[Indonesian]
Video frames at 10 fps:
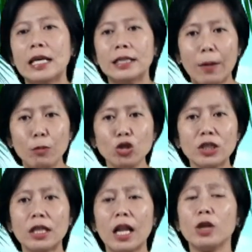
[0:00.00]
Namun
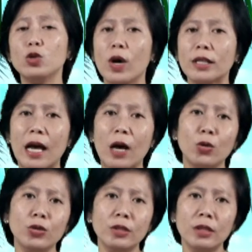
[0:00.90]
setelah dua
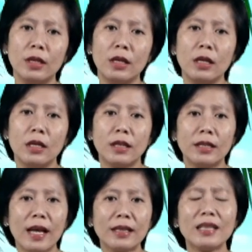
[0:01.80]
tahun,
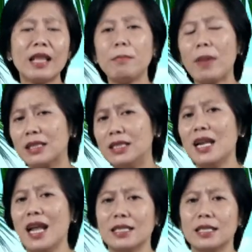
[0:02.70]
ternyata tampak
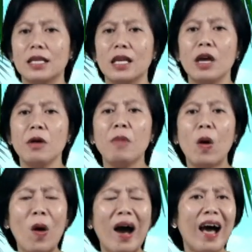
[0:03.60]
jelas
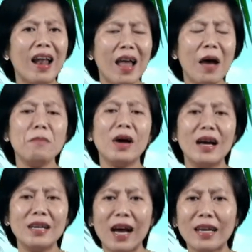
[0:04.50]
bahwa Allah
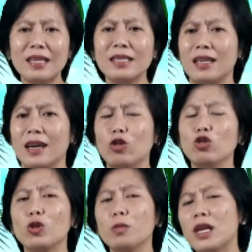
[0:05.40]
menghendakinya
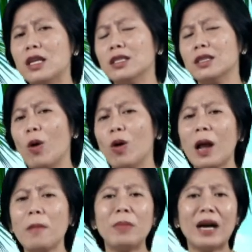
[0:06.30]
untuk menjadi
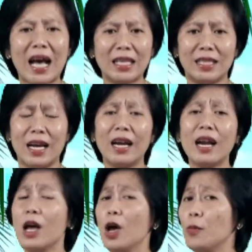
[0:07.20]
seorang pengajar,
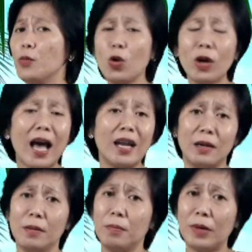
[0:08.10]
bukan
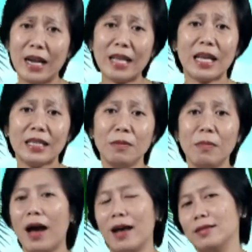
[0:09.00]
pendeta
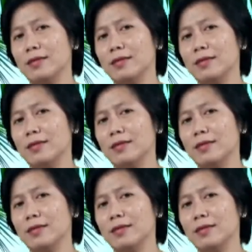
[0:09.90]
jemaat.